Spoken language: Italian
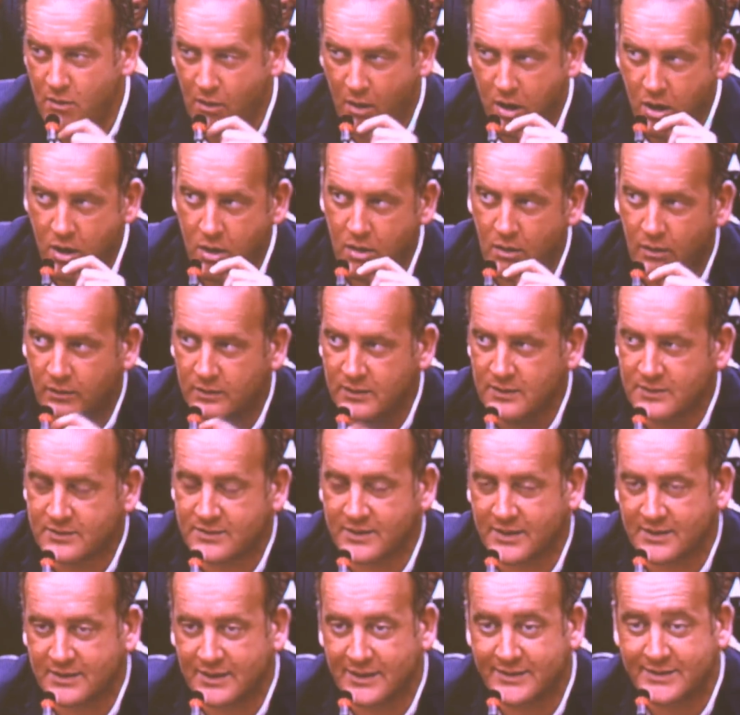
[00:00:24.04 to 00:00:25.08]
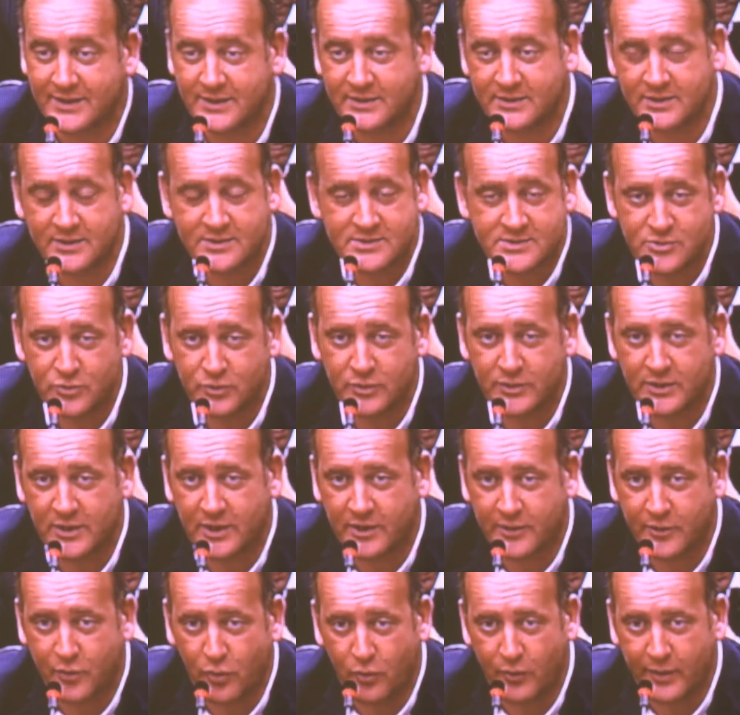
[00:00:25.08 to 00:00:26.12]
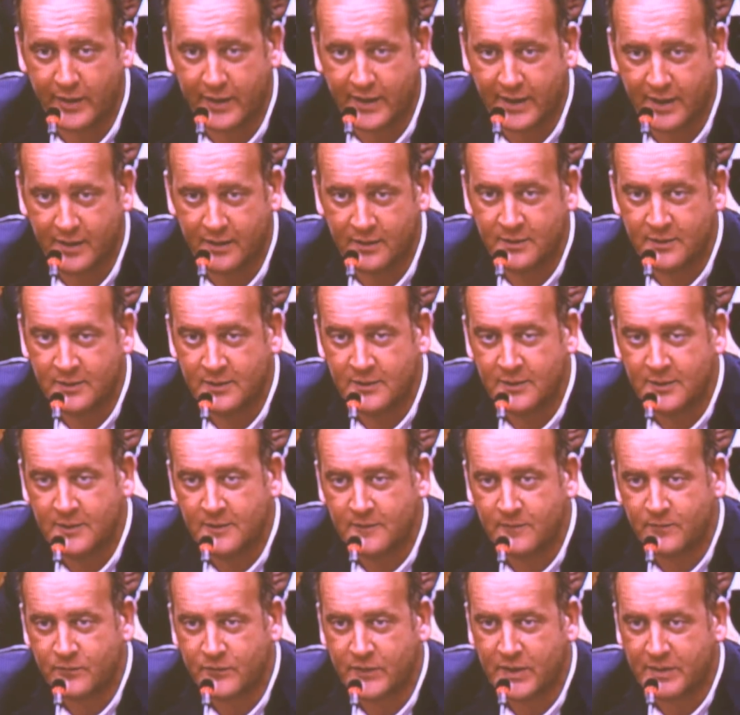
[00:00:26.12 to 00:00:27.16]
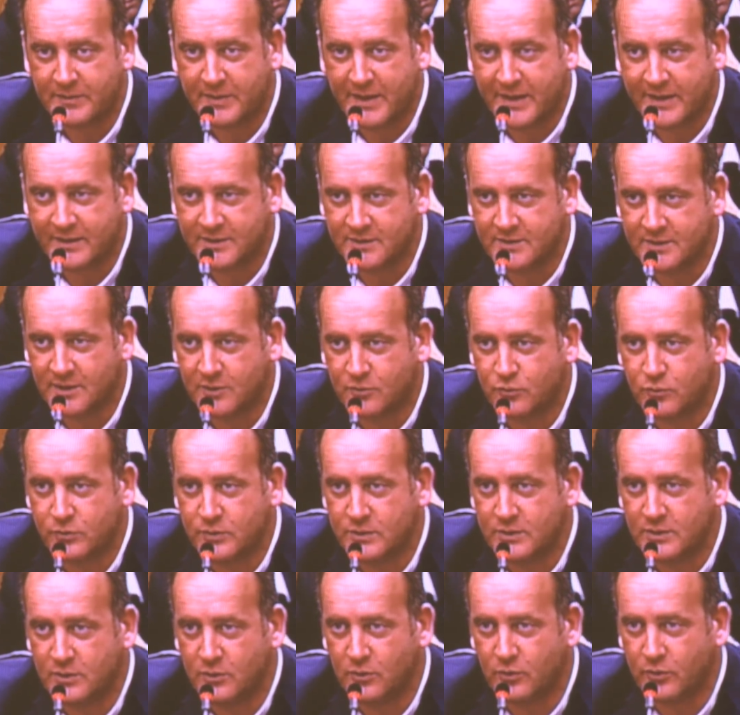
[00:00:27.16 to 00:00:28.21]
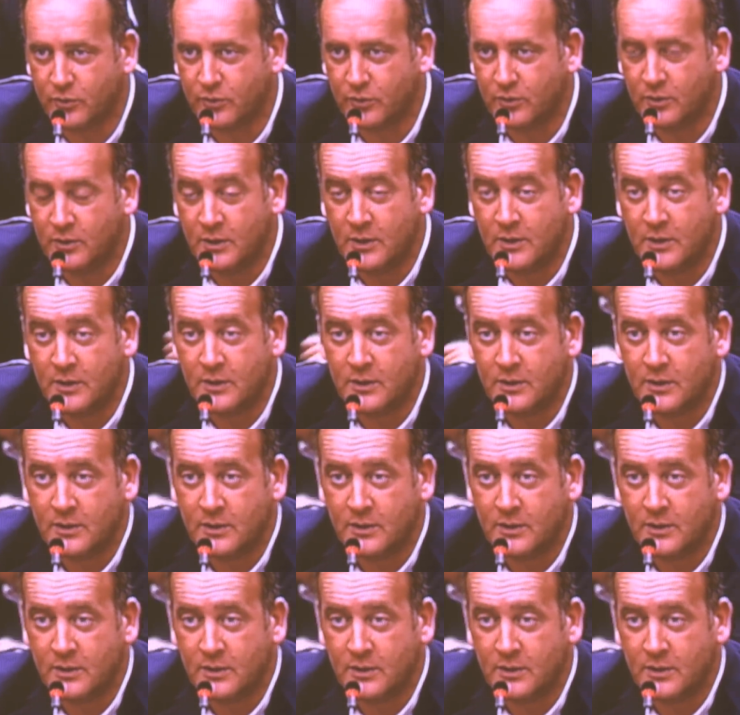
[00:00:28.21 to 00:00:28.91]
la trattazione della cronaca da parte di alcuni di loro